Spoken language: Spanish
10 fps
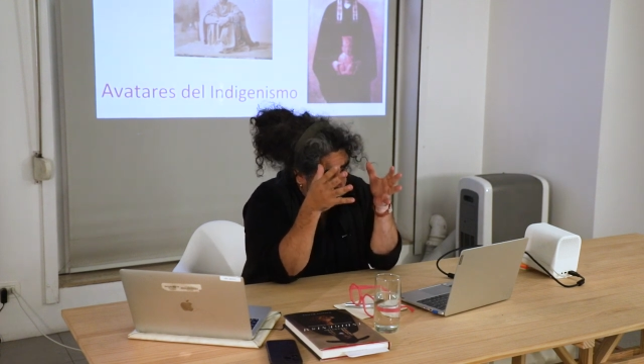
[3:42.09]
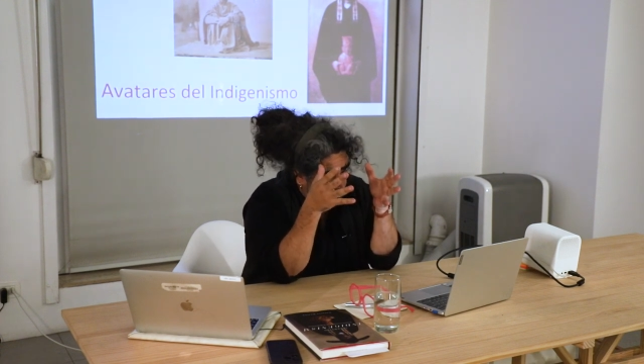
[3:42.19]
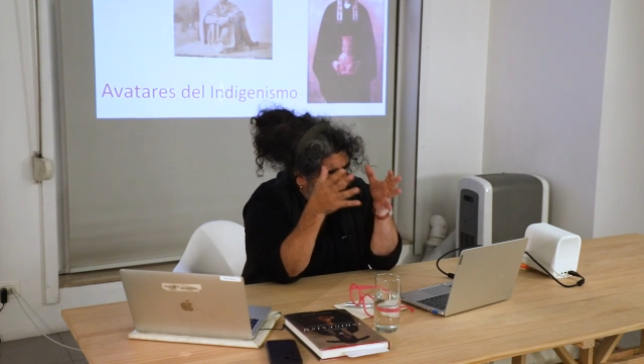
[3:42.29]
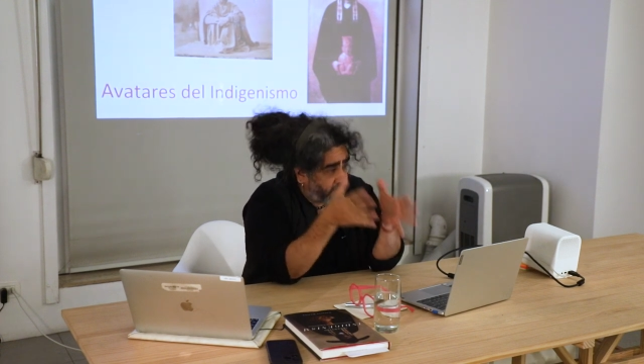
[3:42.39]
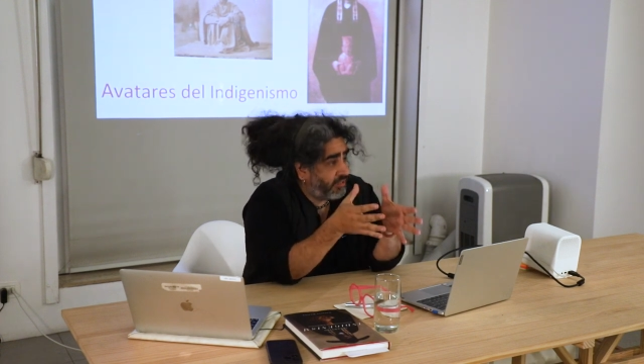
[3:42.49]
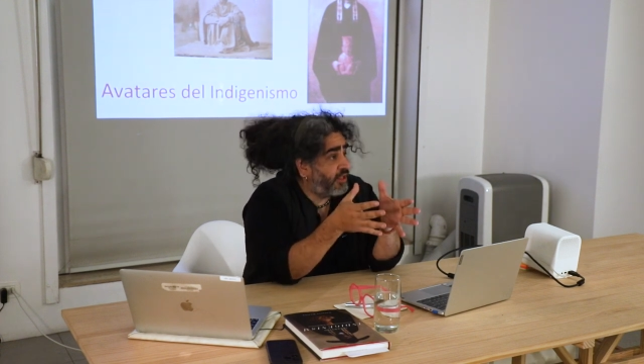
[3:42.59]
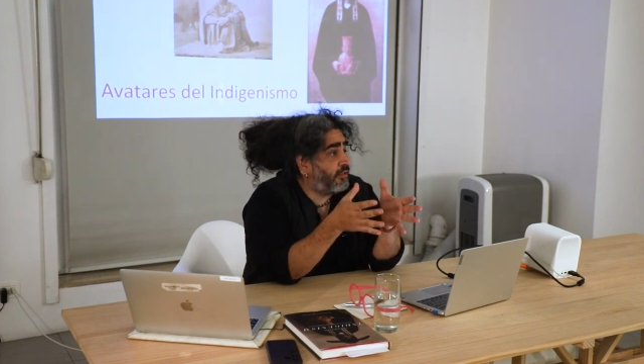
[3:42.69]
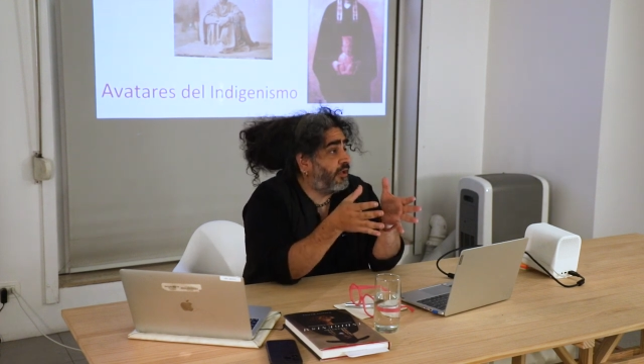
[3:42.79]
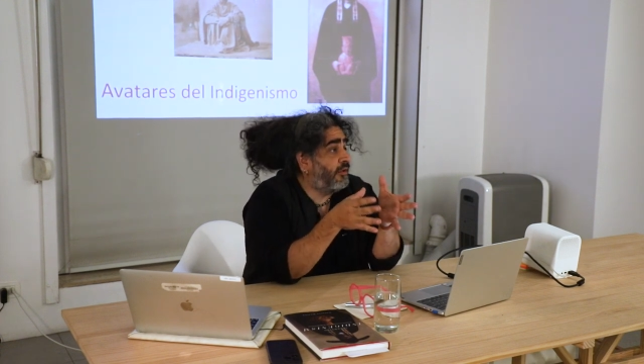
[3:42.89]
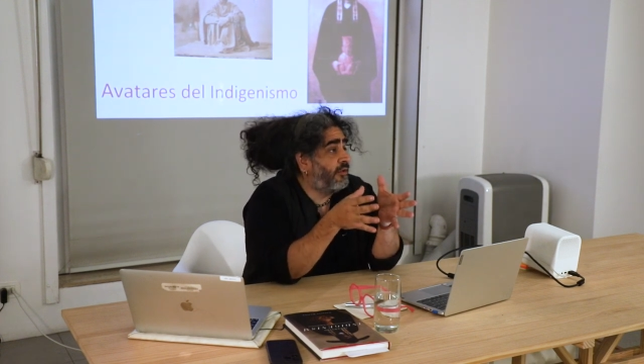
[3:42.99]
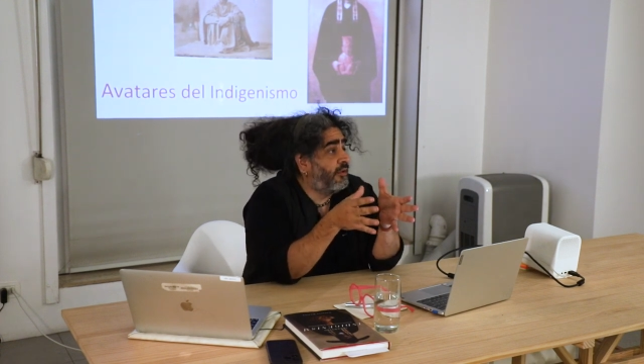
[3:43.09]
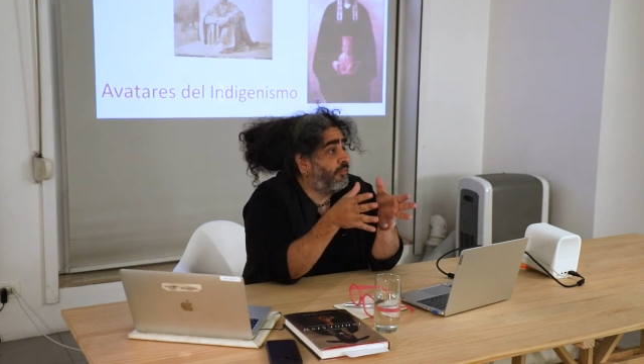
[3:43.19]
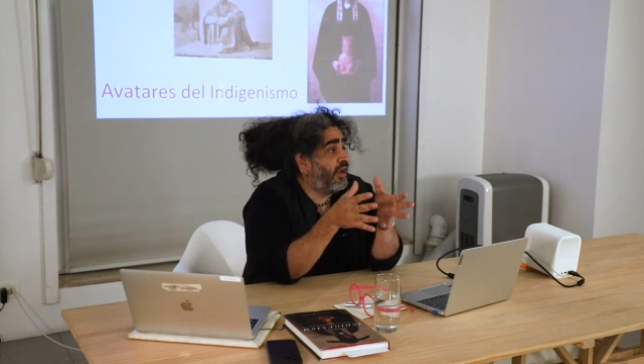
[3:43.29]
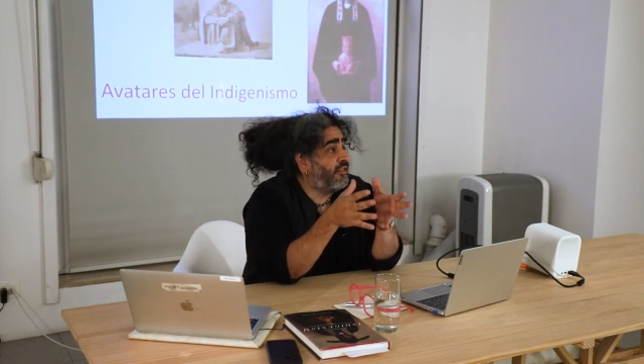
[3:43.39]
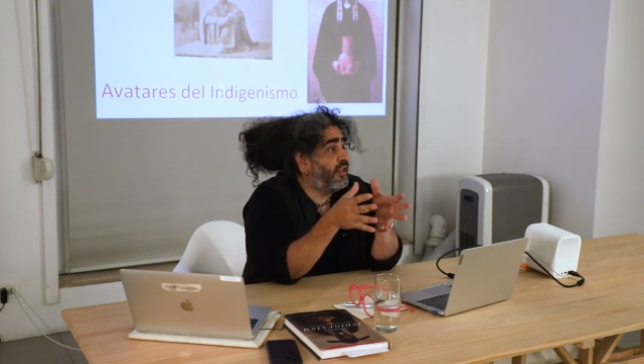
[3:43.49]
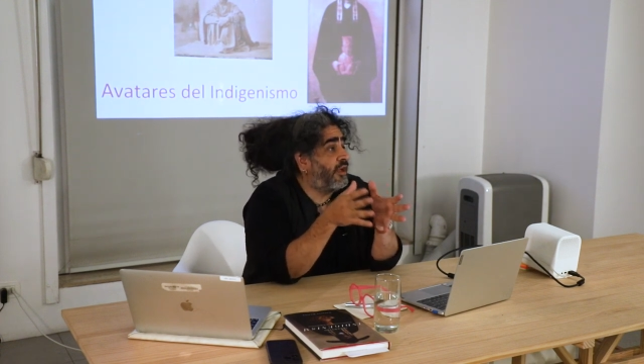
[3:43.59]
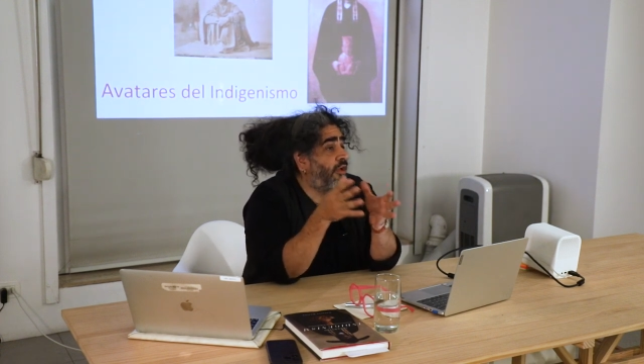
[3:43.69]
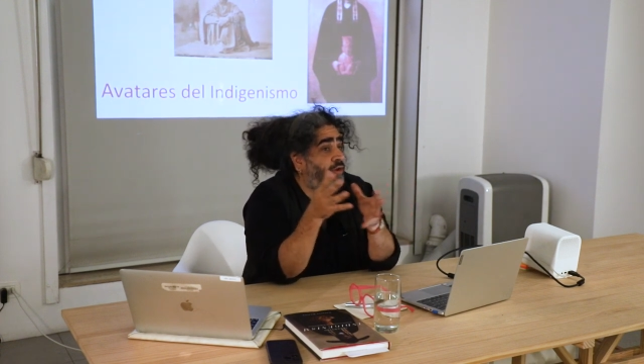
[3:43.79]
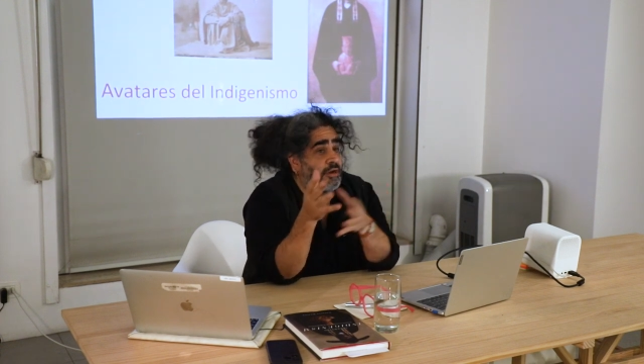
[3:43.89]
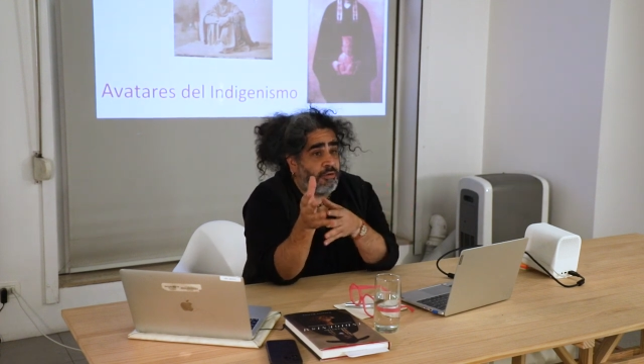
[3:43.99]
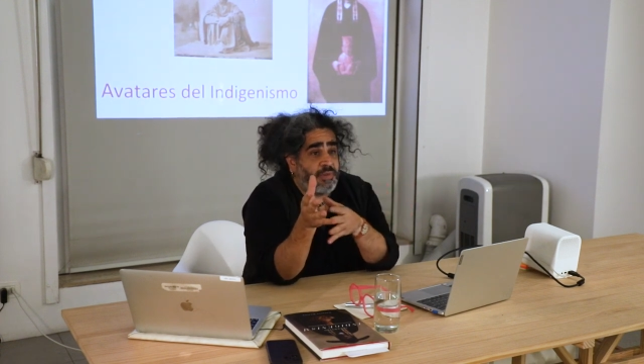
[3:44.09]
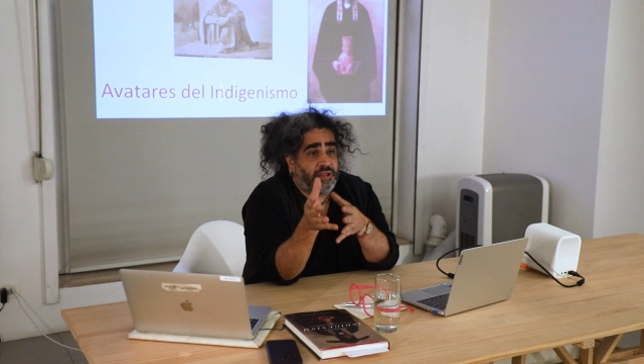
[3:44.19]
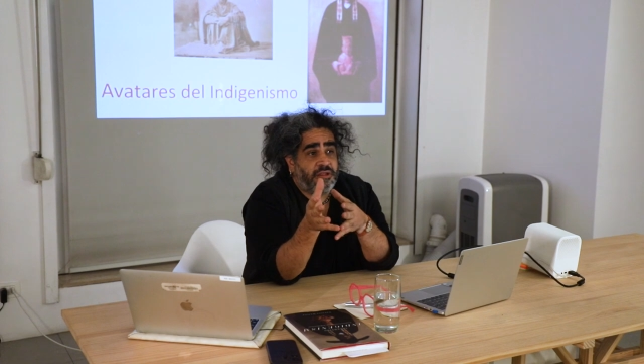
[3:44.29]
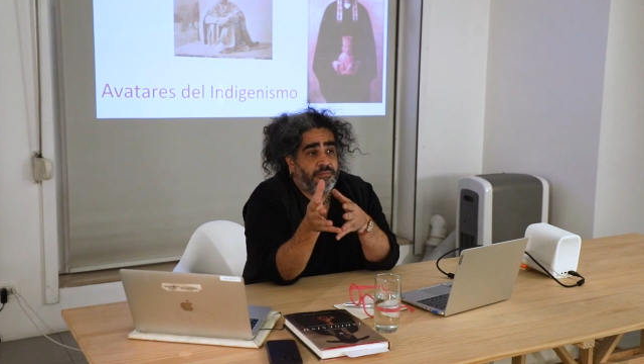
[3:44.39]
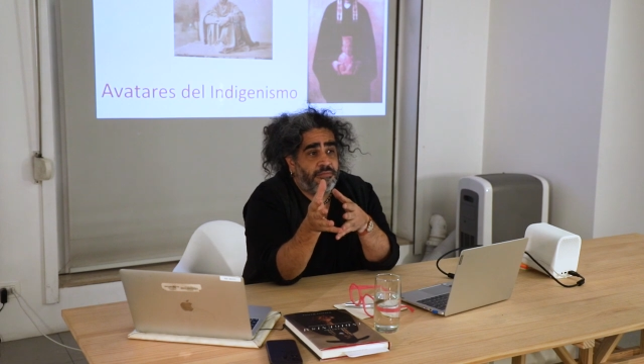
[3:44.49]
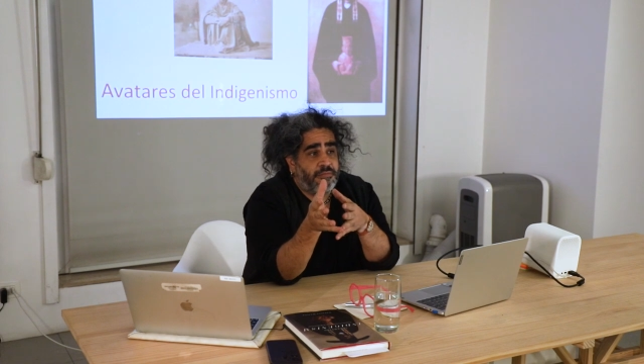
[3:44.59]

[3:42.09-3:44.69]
como progresista, pareciera que ahora no pasa.